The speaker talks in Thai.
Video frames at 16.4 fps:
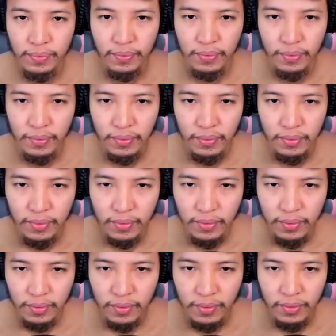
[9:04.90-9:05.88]
ครับ
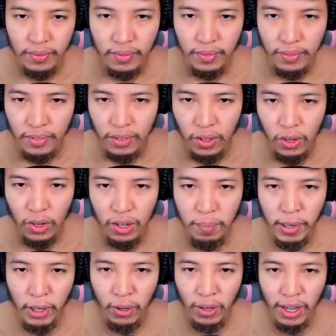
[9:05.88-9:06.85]
โอ้
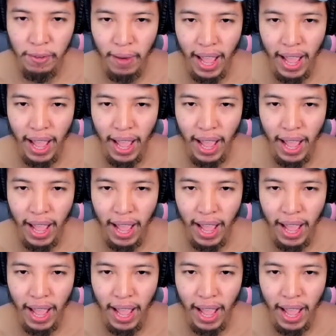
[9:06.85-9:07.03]
ไม่โดนเลย